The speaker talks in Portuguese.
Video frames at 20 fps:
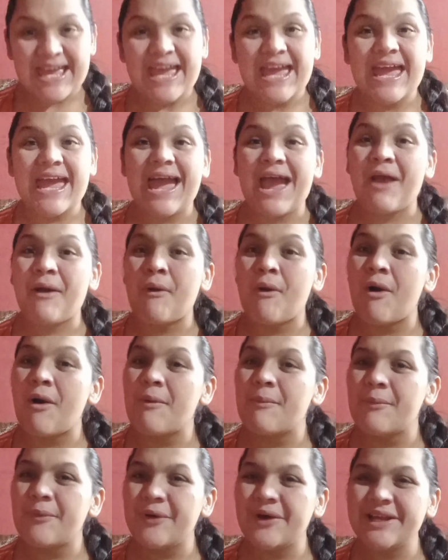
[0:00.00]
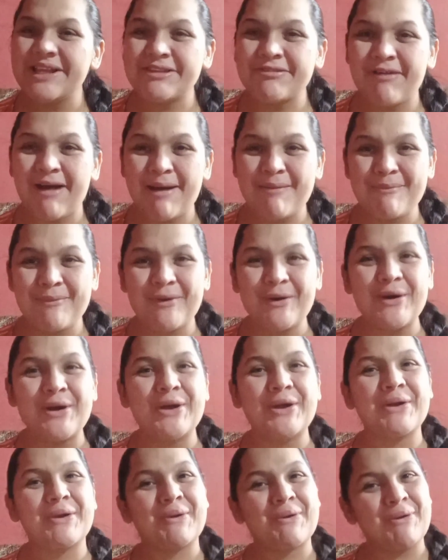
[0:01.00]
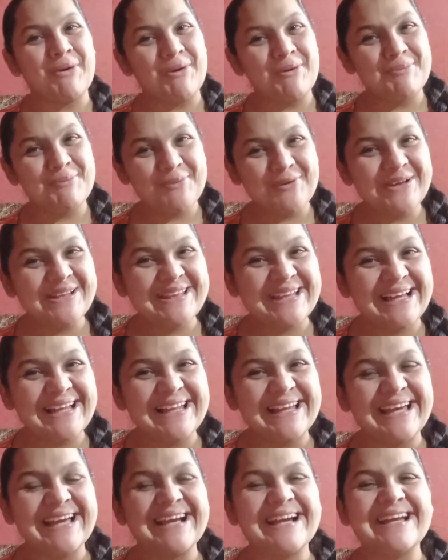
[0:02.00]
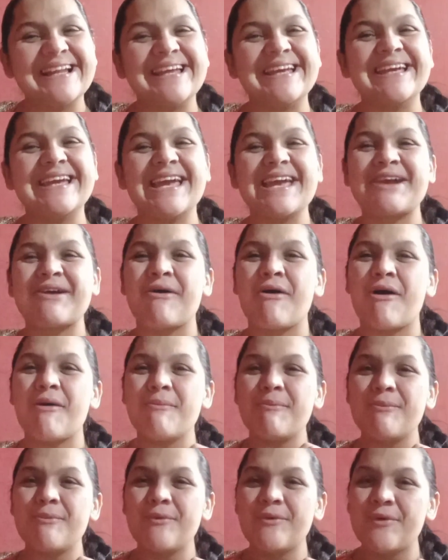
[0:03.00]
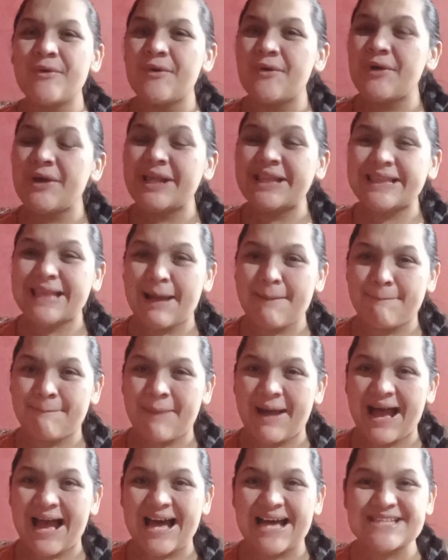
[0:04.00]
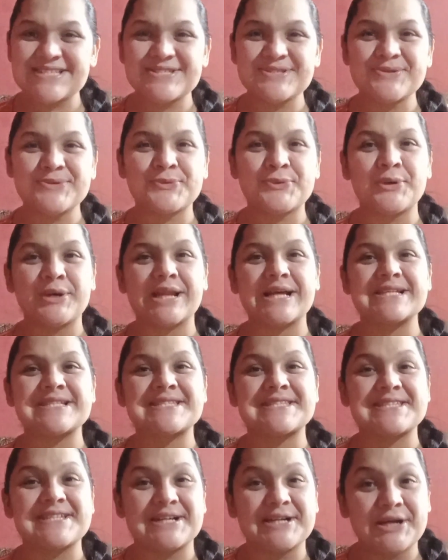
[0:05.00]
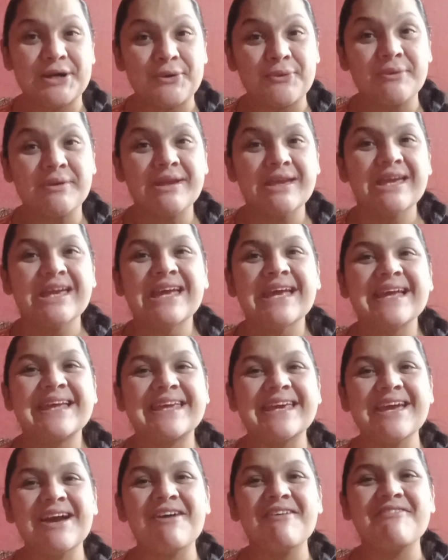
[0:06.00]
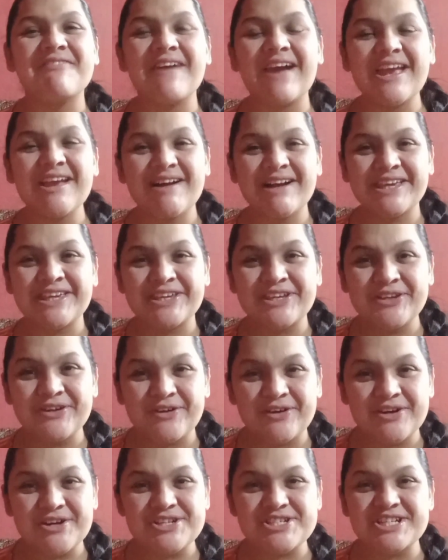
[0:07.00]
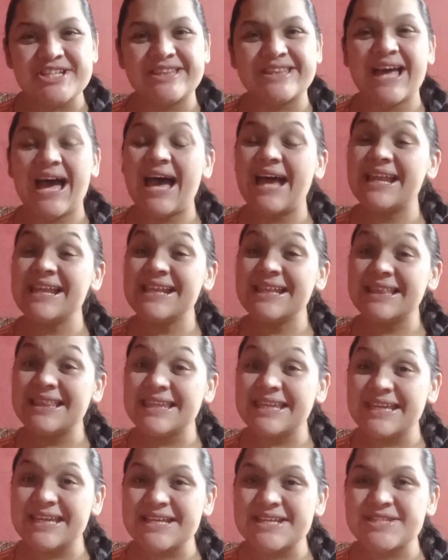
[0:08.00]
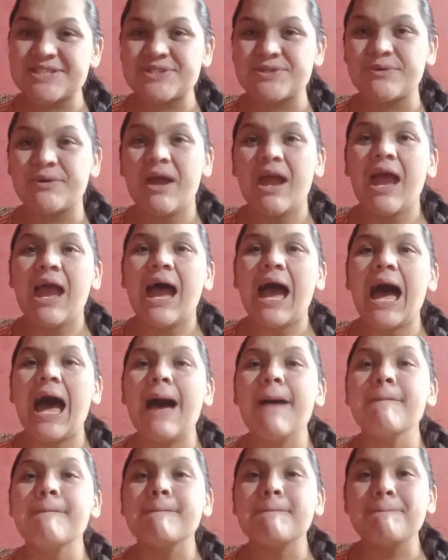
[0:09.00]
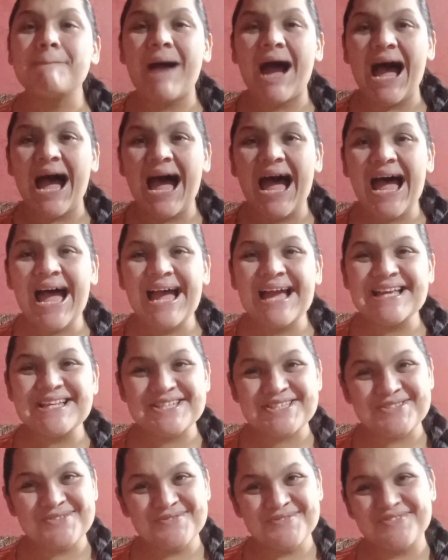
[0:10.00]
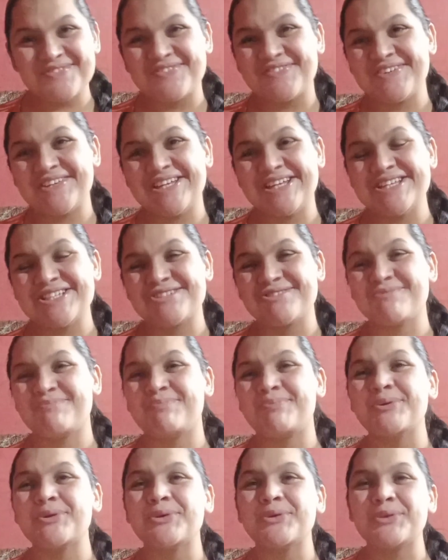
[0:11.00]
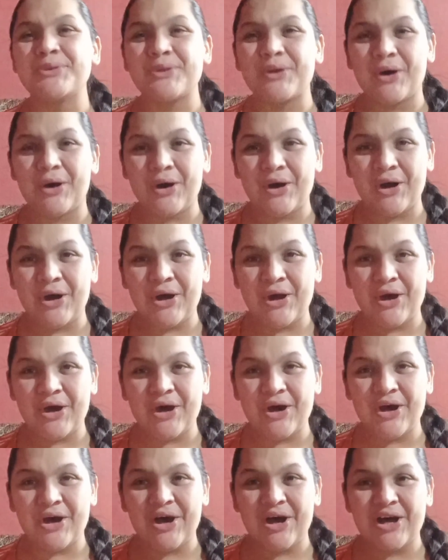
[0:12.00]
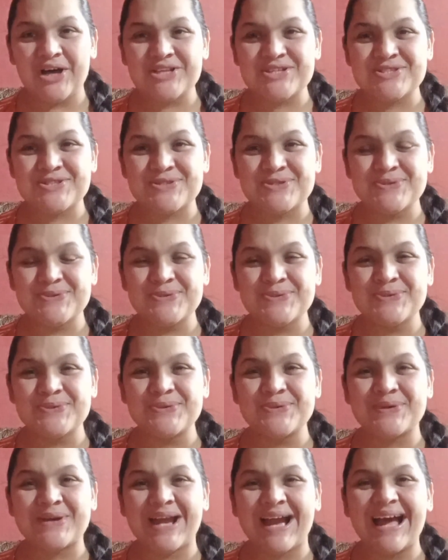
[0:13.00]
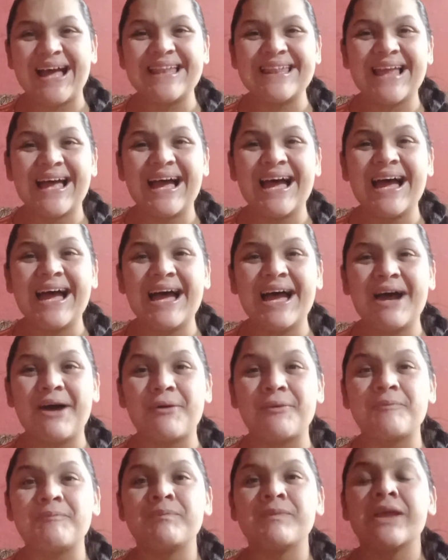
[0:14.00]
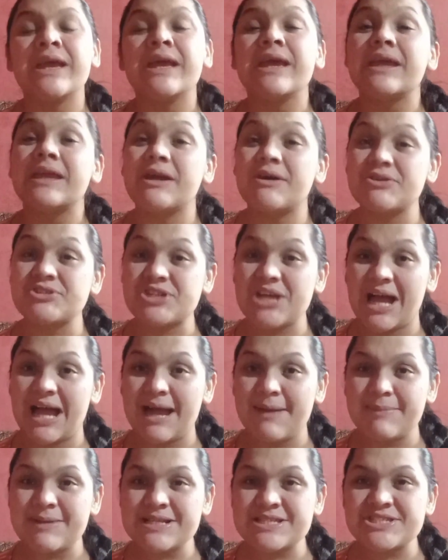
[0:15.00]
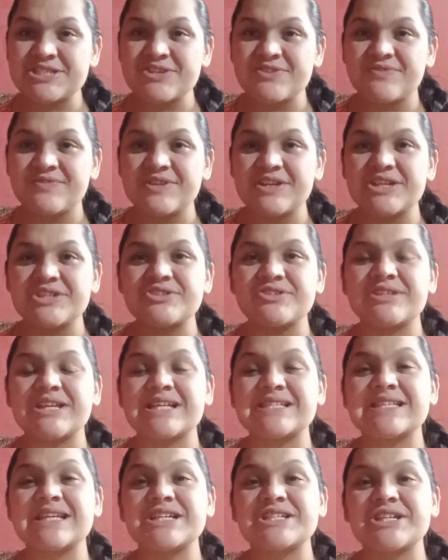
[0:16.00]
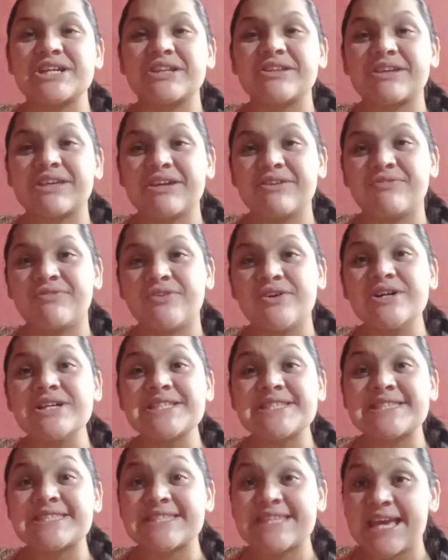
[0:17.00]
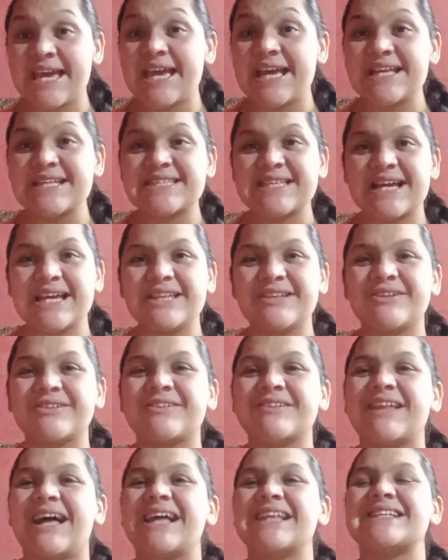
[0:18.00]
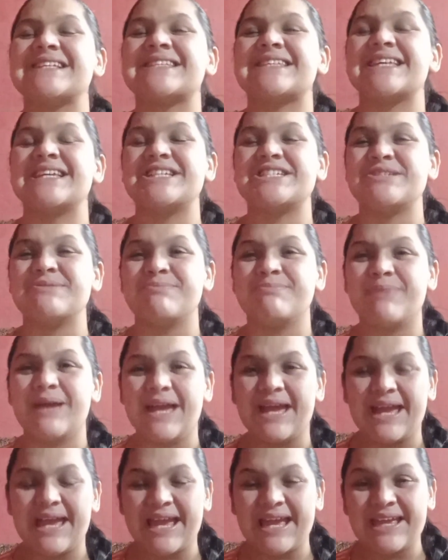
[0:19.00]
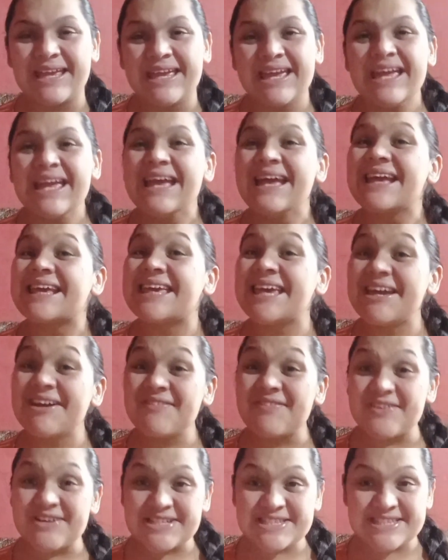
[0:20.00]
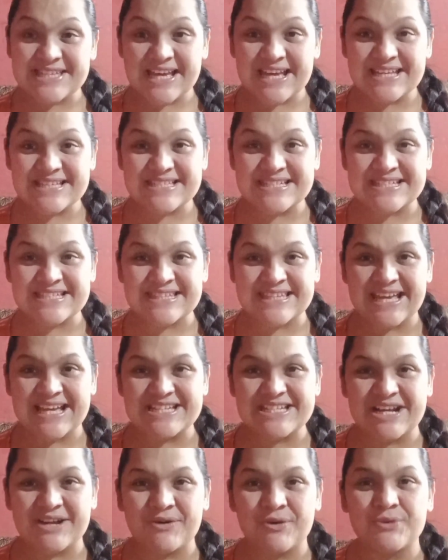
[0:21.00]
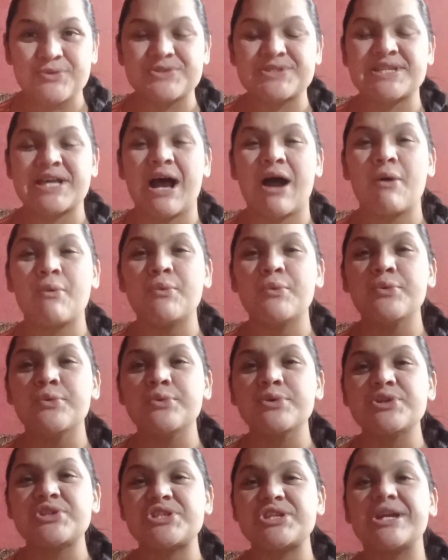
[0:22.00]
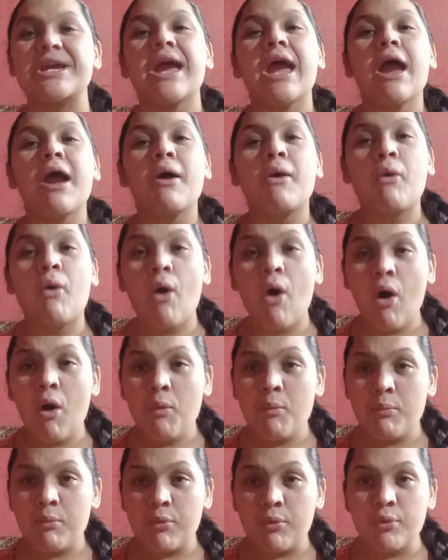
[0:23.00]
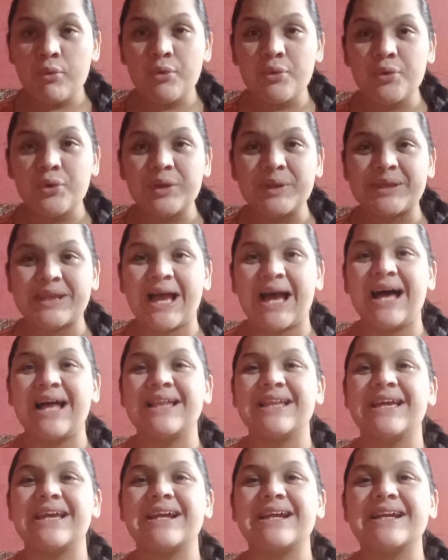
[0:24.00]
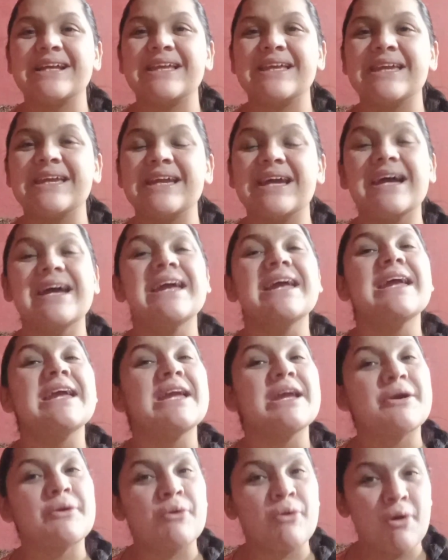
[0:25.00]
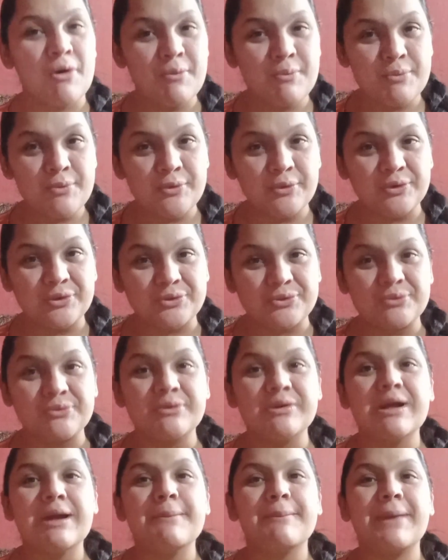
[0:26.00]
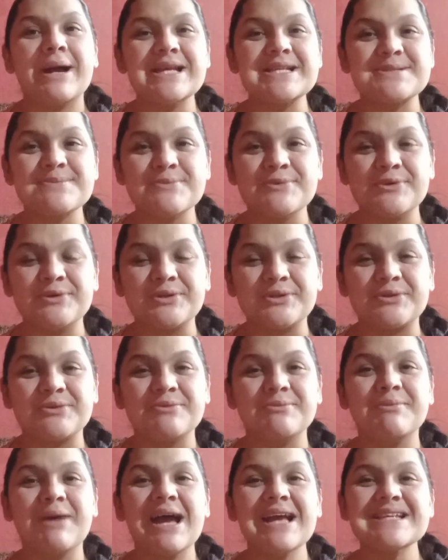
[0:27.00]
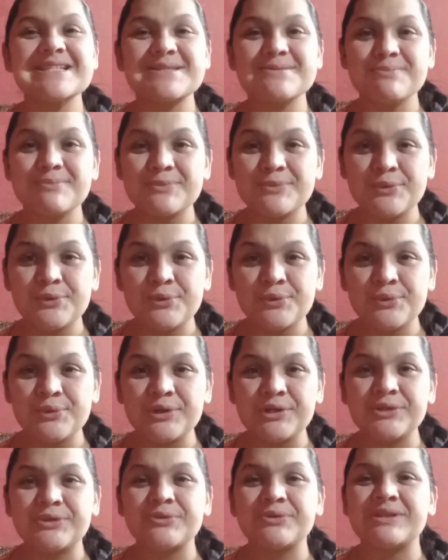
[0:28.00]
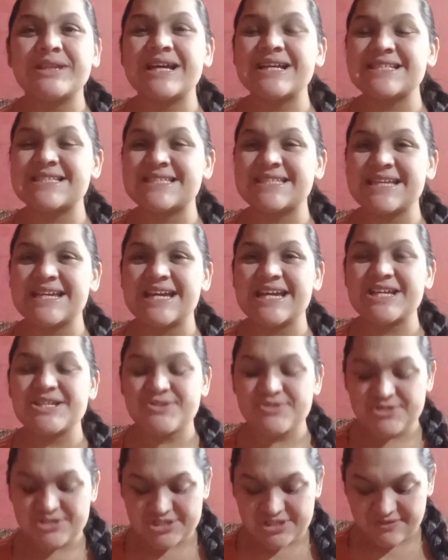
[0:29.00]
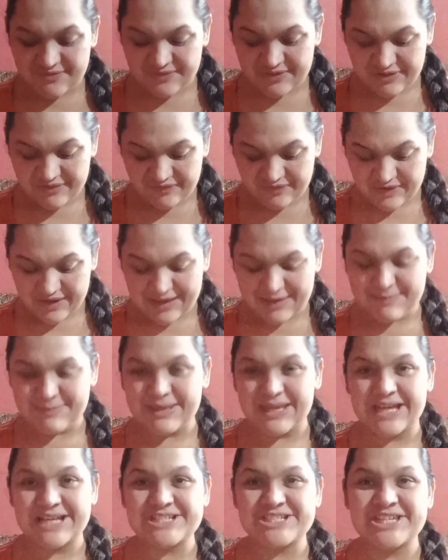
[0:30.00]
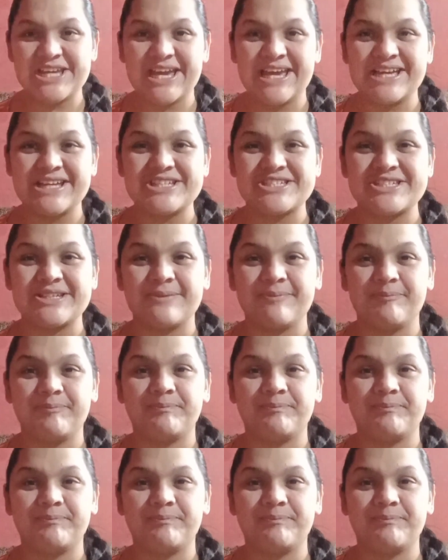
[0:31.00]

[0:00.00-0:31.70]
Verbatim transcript: É com muito amor, com muita alegria e com muita paz no coração que eu venho aqui hoje dar início a mais um vídeo para o nosso canal. E eu já abro este vídeo desejando que vocês aí do outro lado estejam bem, que vocês estejam com saúde, com muita alegria e com muito, mas muito, mas muito desejo de viver, minha gente.